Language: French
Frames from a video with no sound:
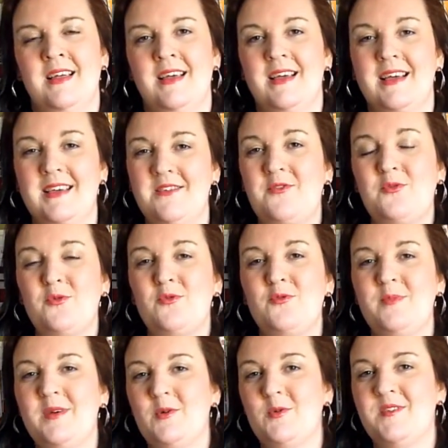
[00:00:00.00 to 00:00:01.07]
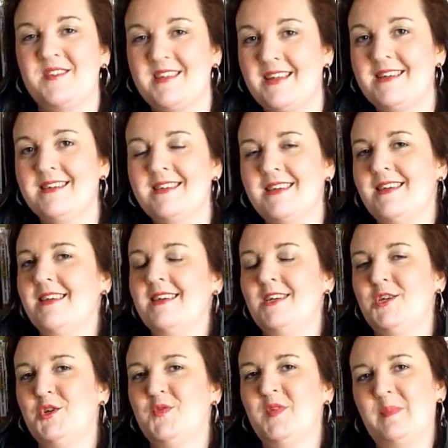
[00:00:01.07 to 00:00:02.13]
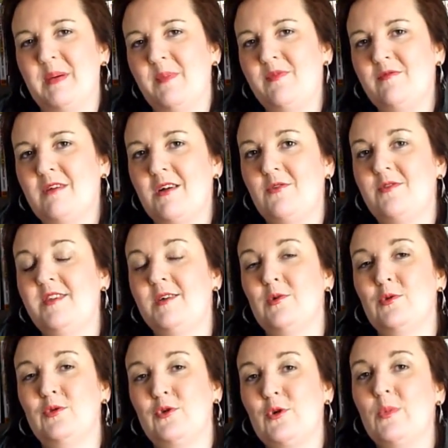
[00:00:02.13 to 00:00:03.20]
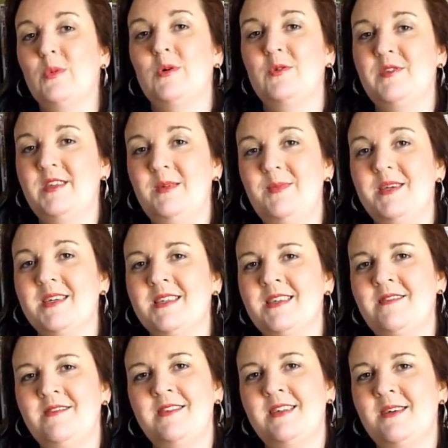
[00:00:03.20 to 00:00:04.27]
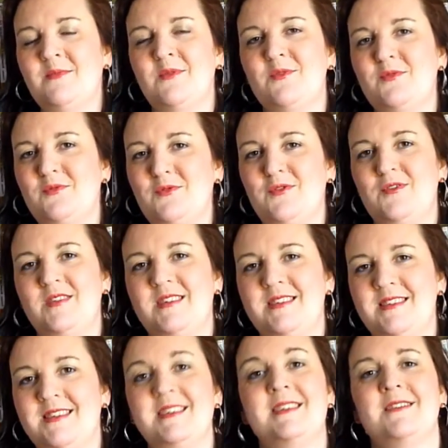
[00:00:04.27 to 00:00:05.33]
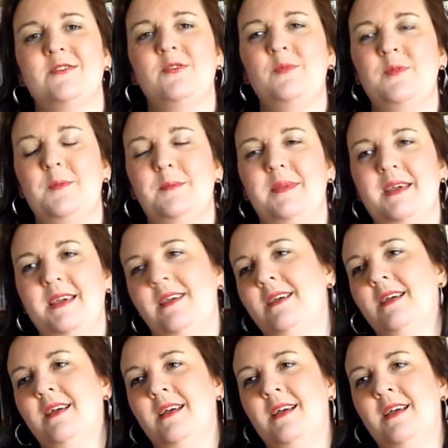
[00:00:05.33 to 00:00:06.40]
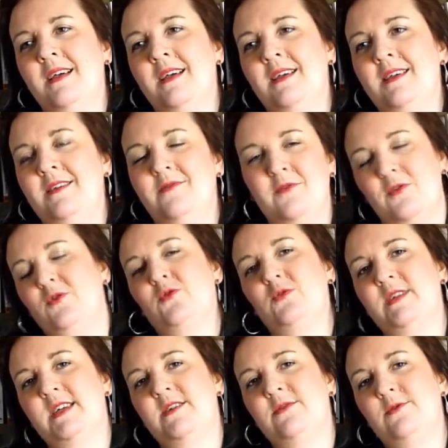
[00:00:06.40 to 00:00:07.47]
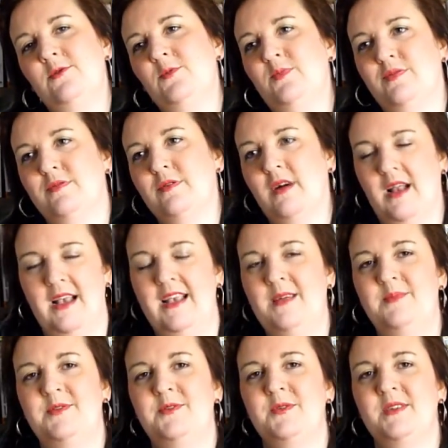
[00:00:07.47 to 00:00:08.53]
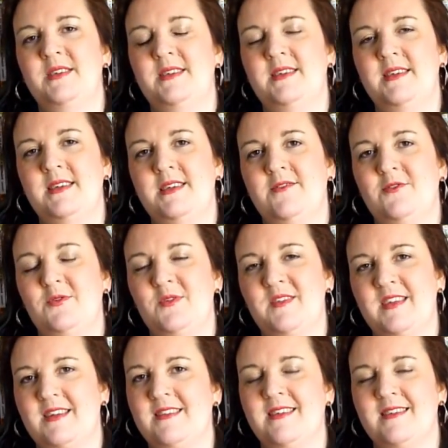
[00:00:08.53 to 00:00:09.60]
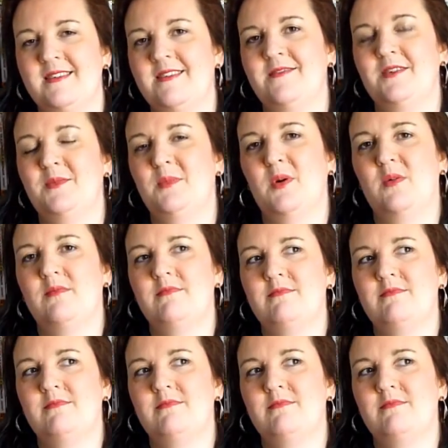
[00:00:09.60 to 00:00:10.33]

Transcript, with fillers: Raison numéro 5, et je ne vais pas pouvoir le dire autrement, ni bien évidemment vous donner des exemples, mais il vaut le coup d'être lu pour l'absurdité de certains événements.